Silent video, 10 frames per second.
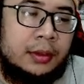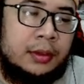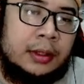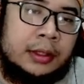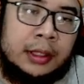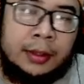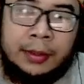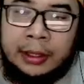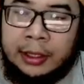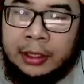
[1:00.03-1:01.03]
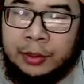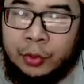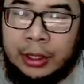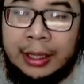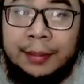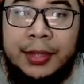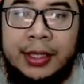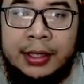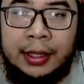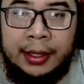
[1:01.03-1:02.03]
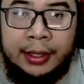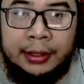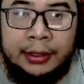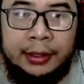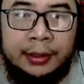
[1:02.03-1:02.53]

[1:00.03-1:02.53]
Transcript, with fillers: kasih nama Arkia semoga bisa ya guys ya